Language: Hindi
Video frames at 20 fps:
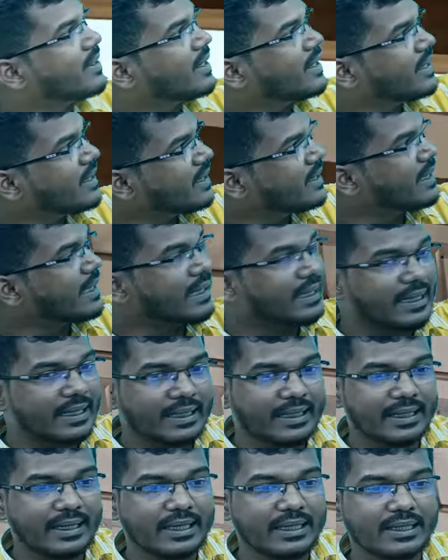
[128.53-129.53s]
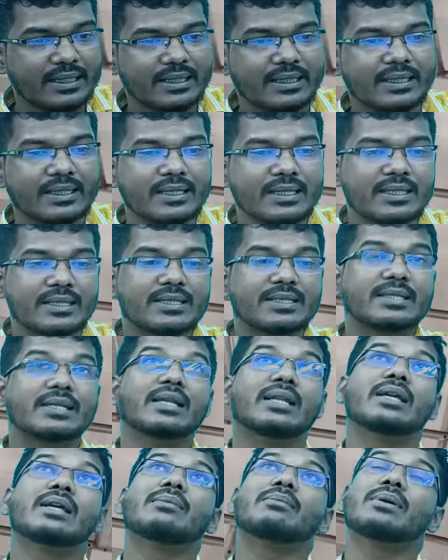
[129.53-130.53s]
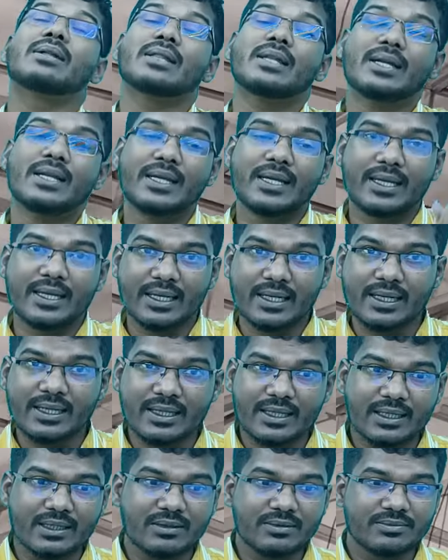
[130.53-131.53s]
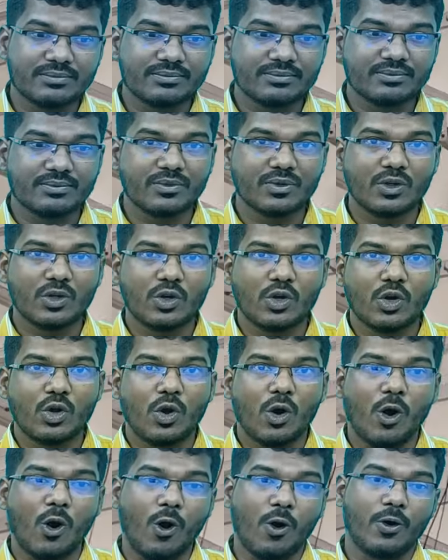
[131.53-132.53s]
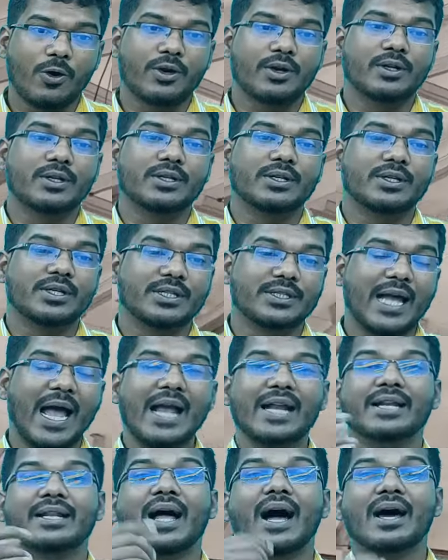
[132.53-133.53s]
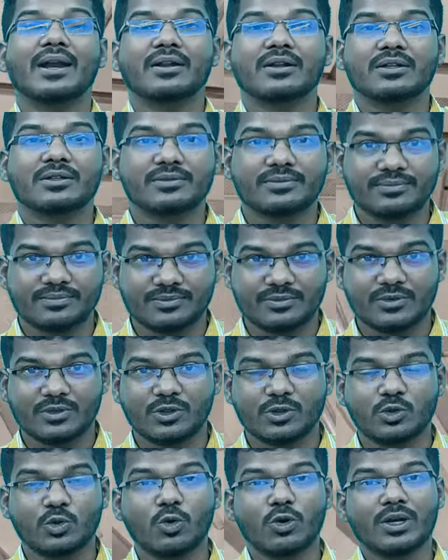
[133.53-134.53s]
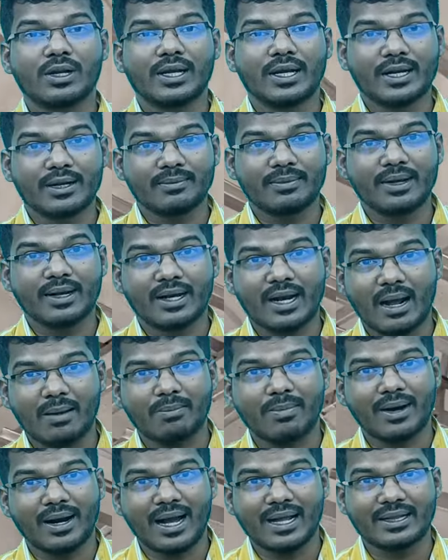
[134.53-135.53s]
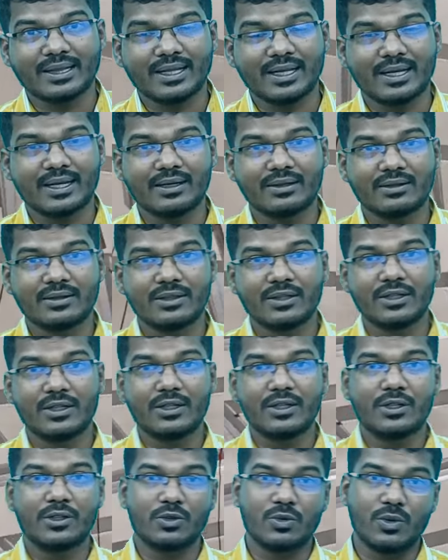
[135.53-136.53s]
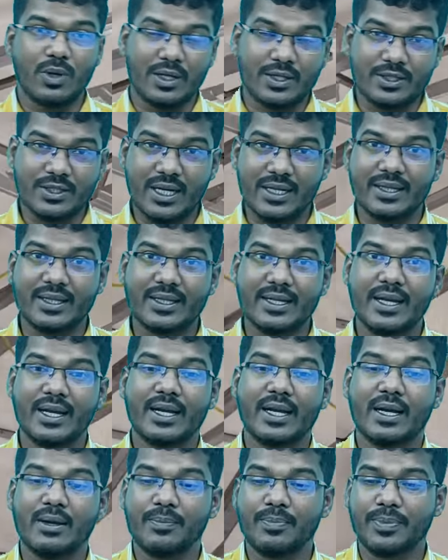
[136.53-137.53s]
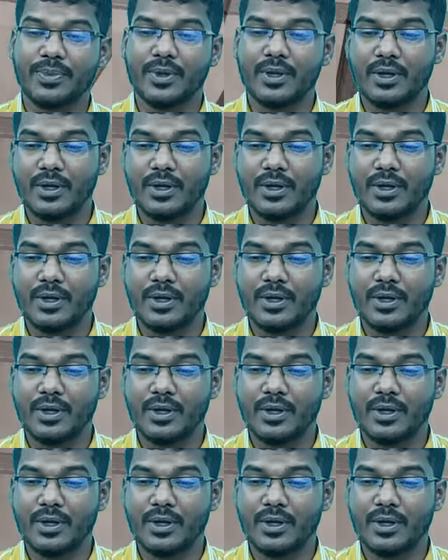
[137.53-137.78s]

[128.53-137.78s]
में नहीं दे करके सीलिंग में देने के लिए और डिजाइनदार दो लेयर में अगर आप बनाते हैं तो अच्छा दिखेगा